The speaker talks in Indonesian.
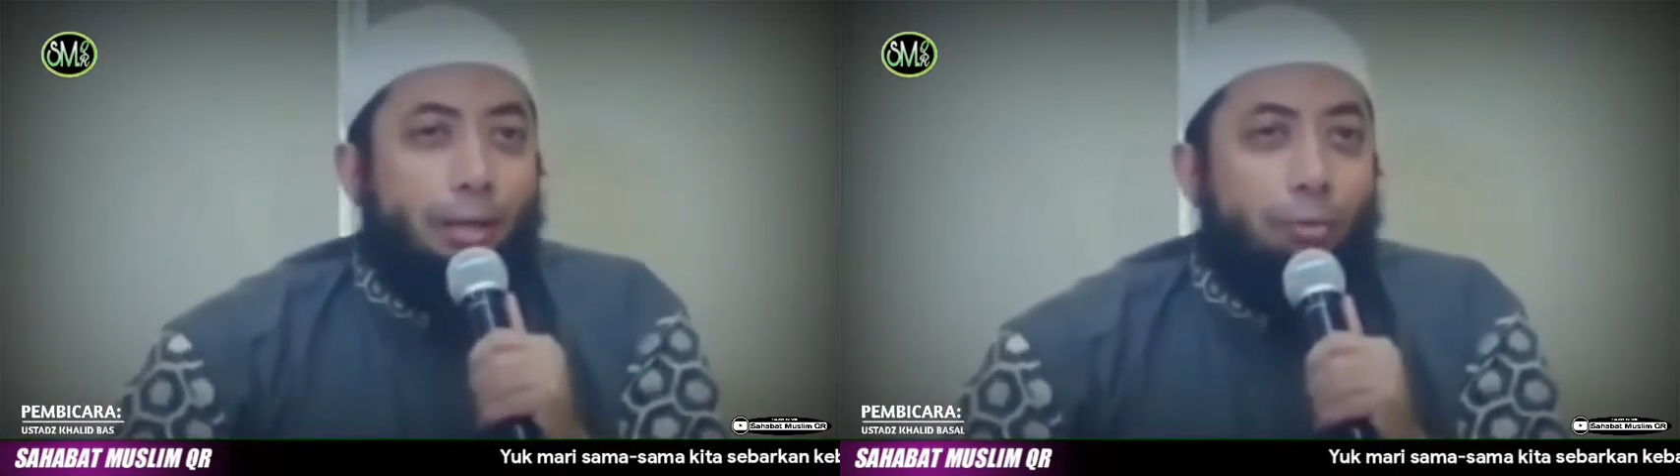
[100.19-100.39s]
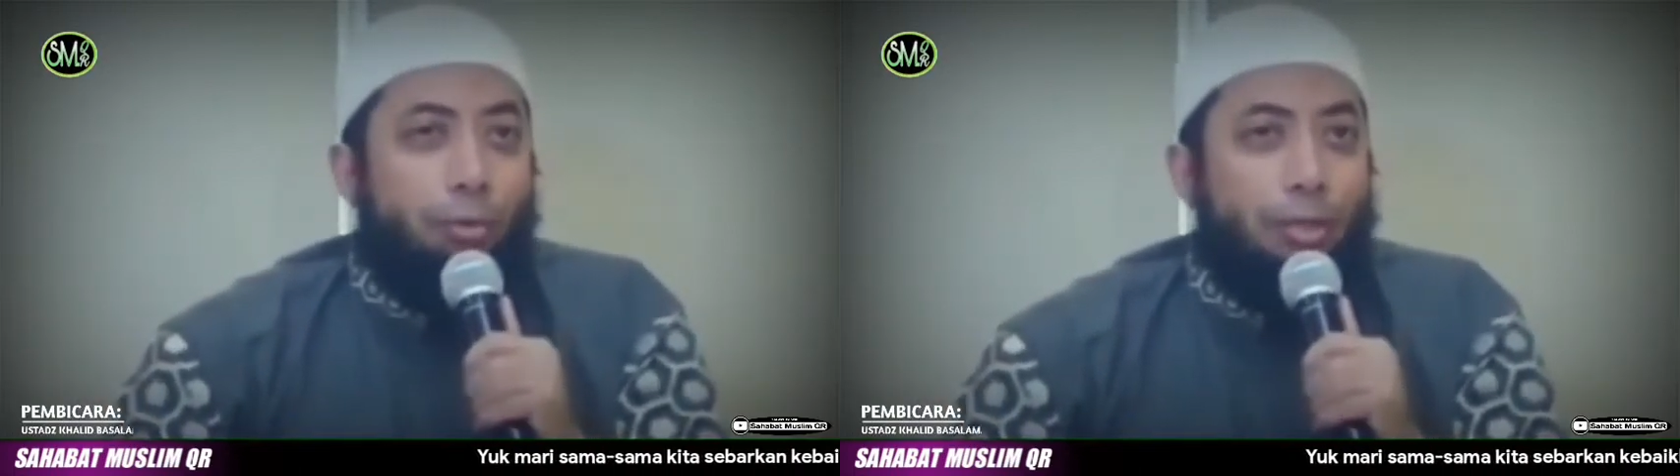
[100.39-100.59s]

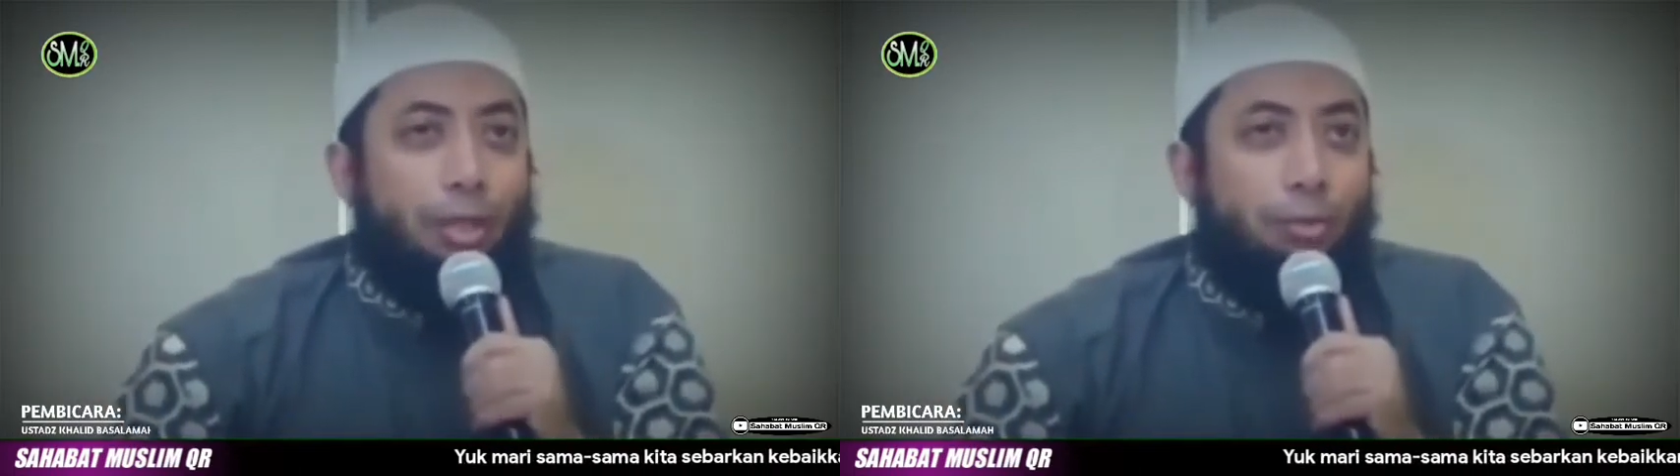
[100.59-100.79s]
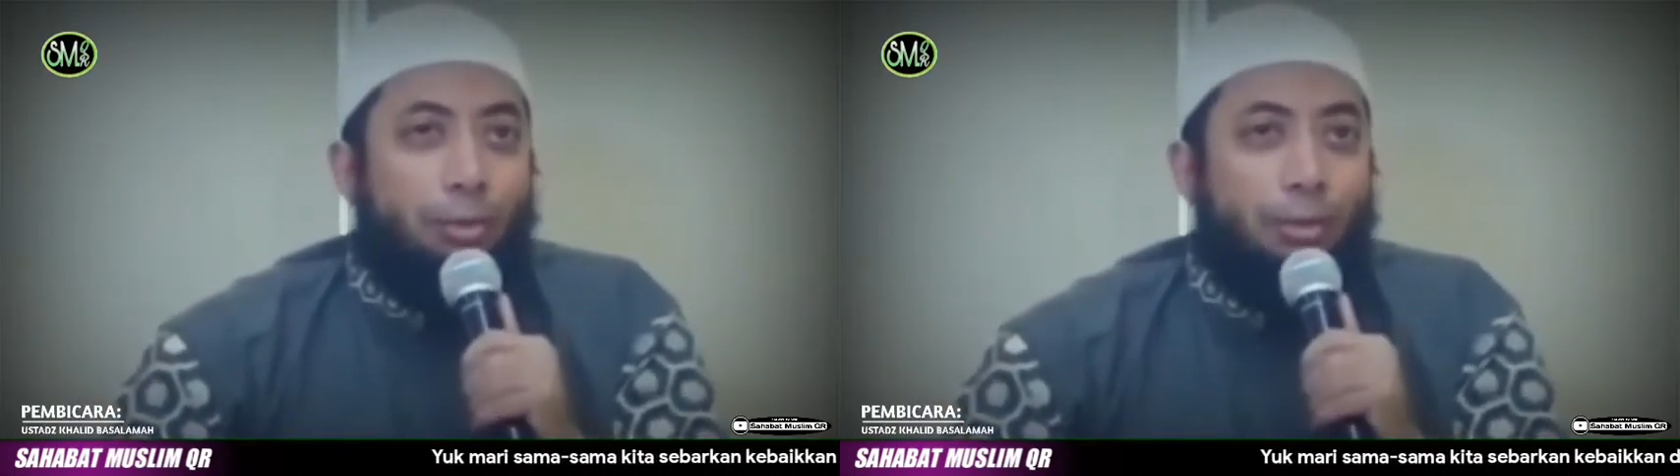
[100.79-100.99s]
dengan
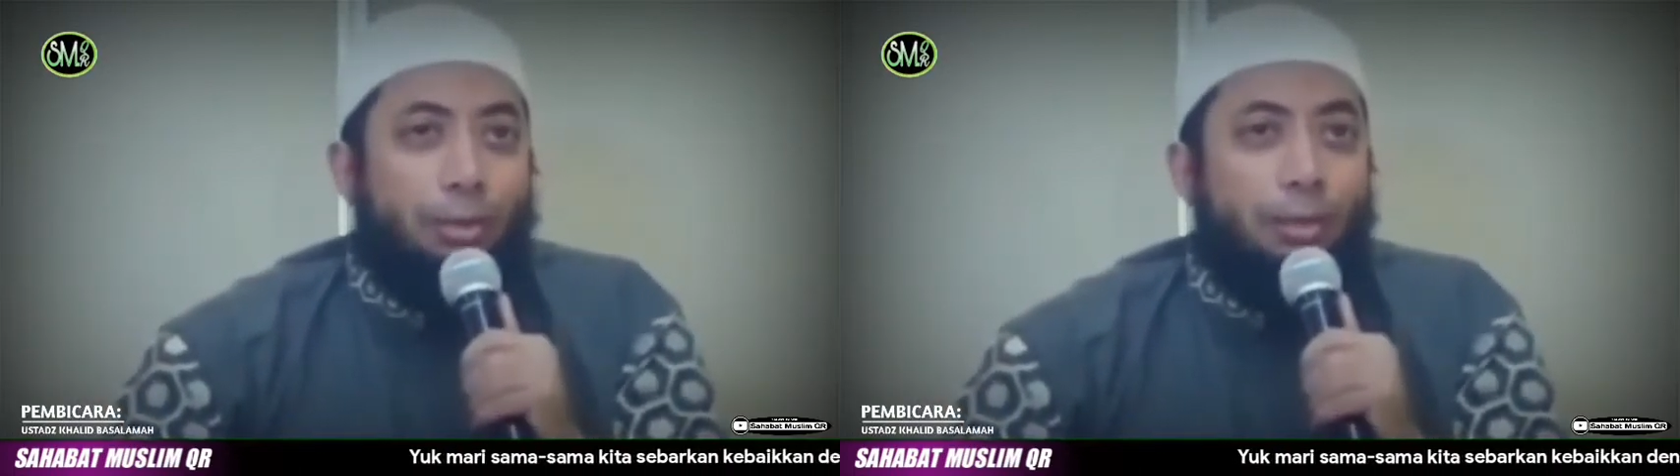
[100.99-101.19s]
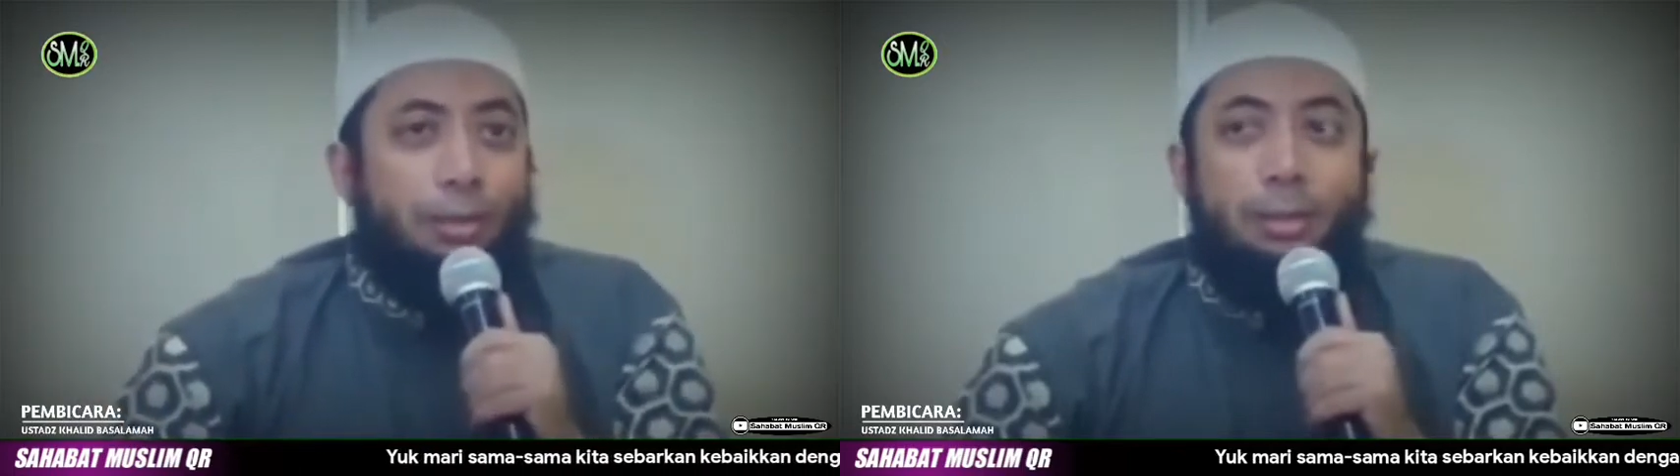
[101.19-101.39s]
fonisan
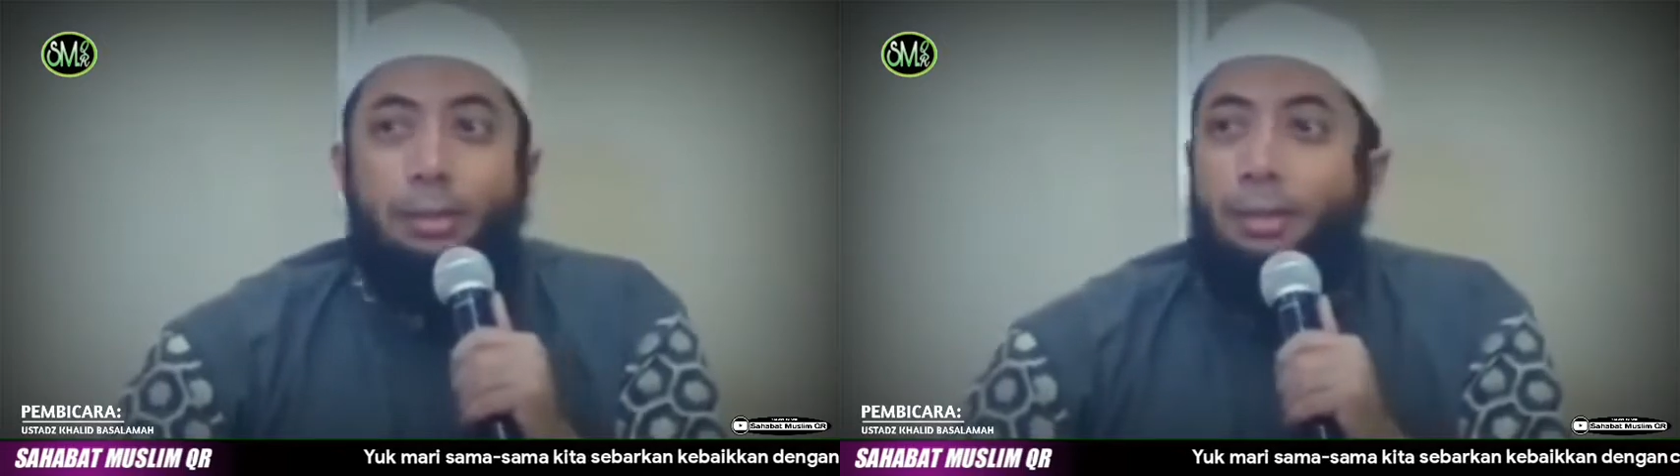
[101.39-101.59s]
dokter?